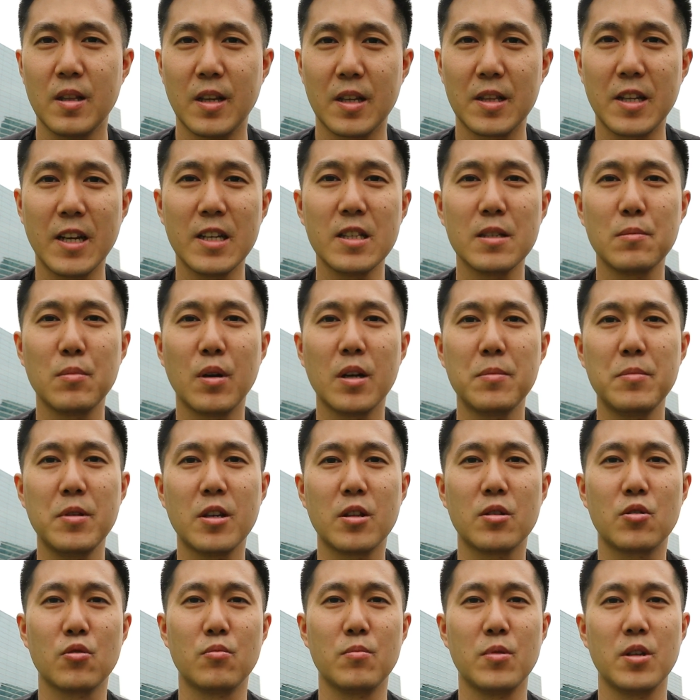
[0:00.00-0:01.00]
на данный
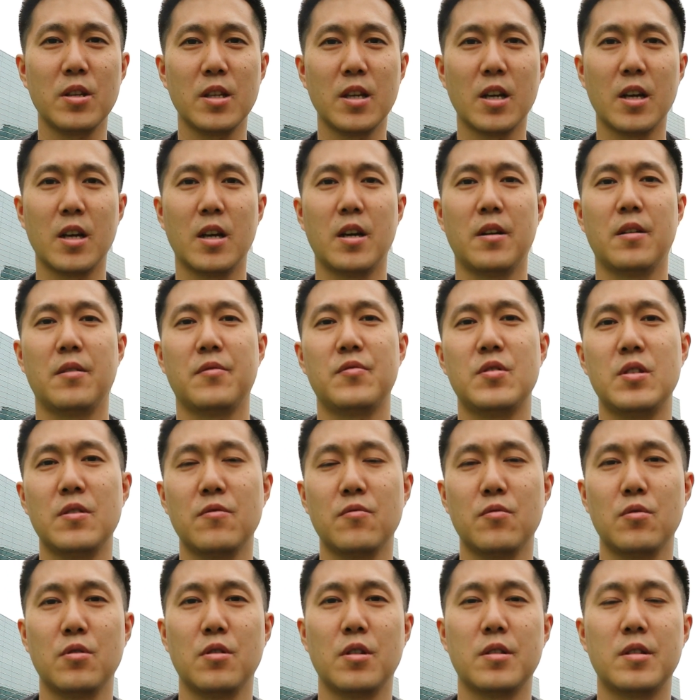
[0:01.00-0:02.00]
момент у меня
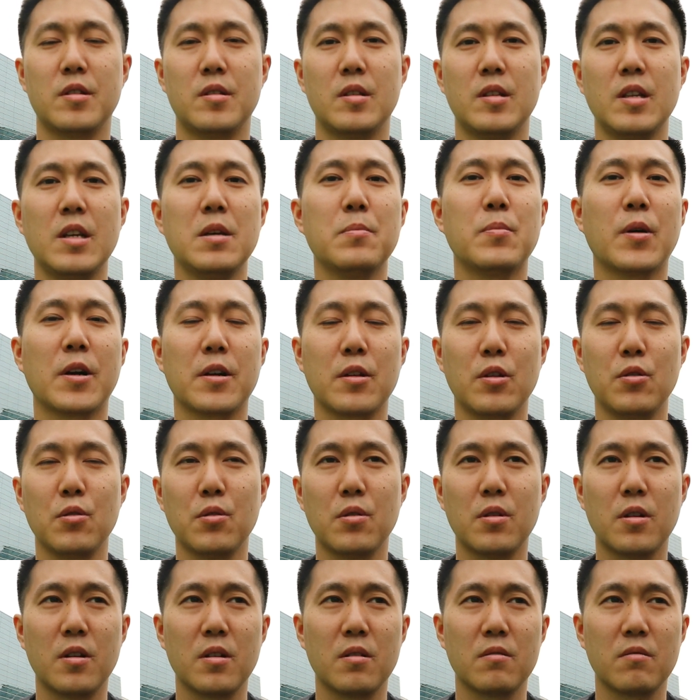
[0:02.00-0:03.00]
всего три
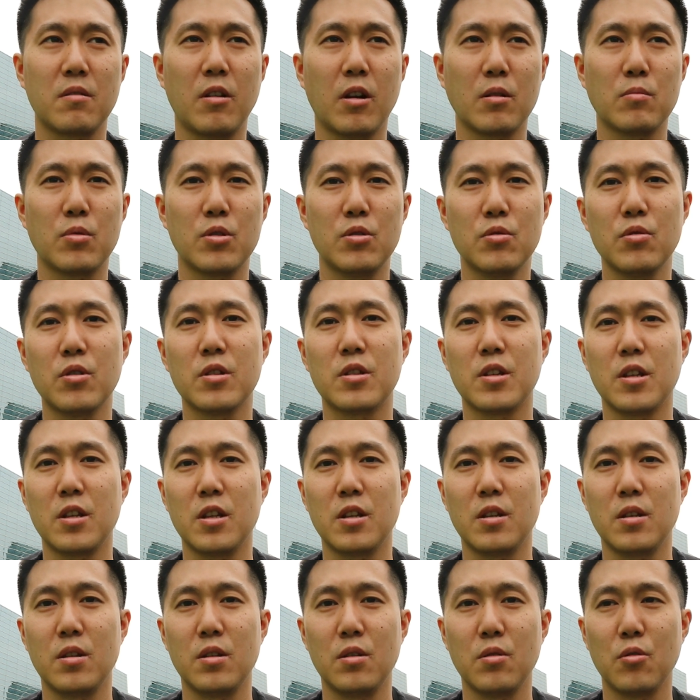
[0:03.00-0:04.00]
партнера, как бы, ну, это
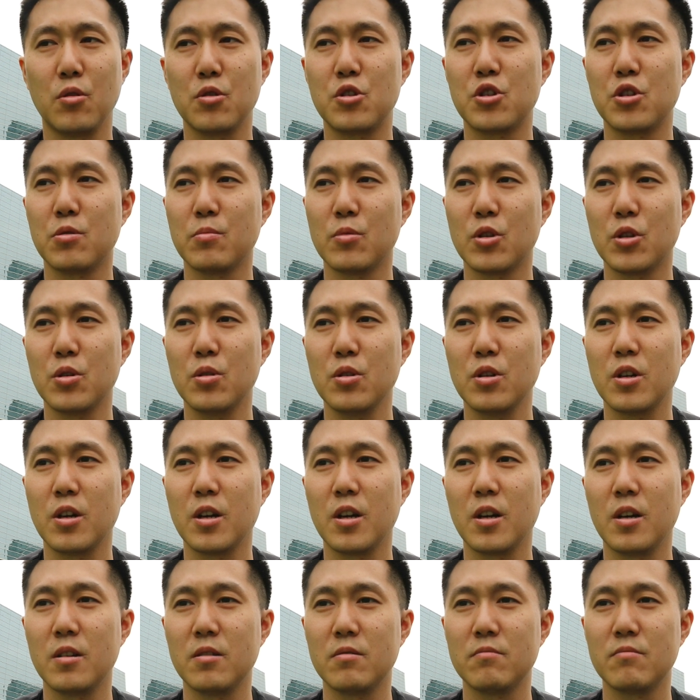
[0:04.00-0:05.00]
не очень
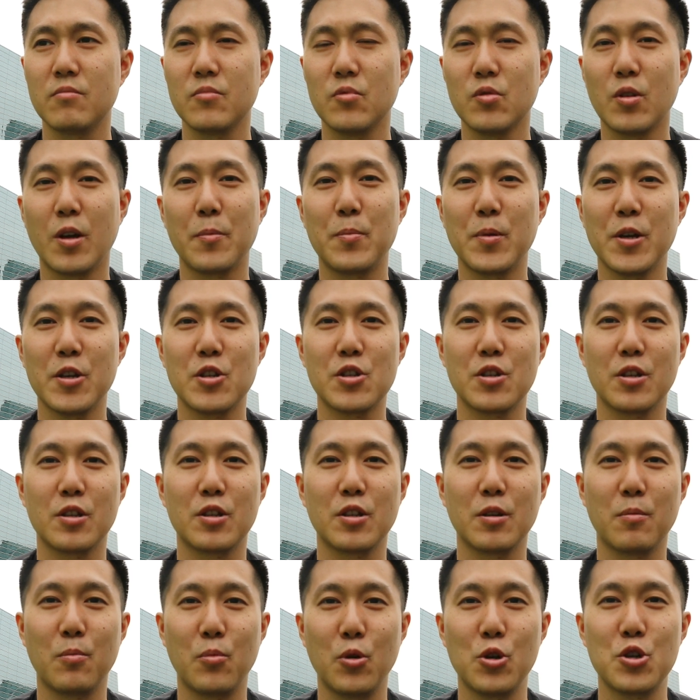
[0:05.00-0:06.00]
много, ну, опять же,
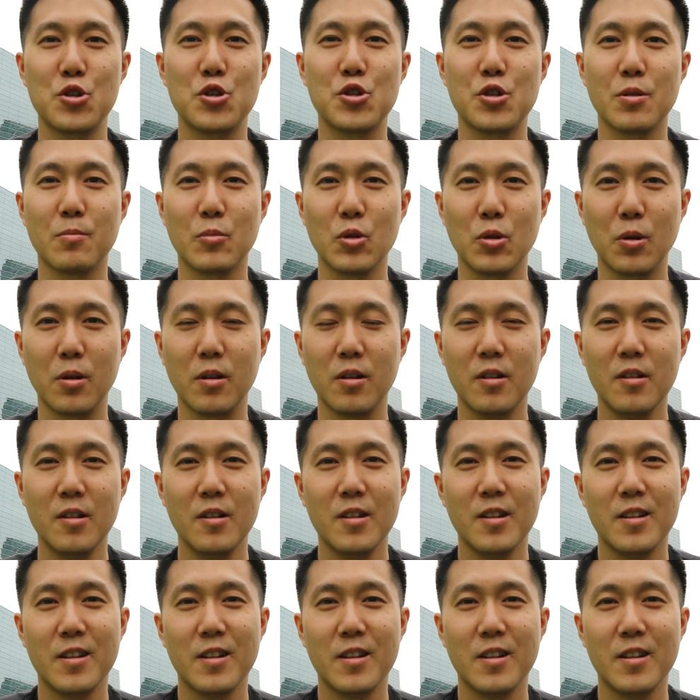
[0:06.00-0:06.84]
это больше, чем ноль.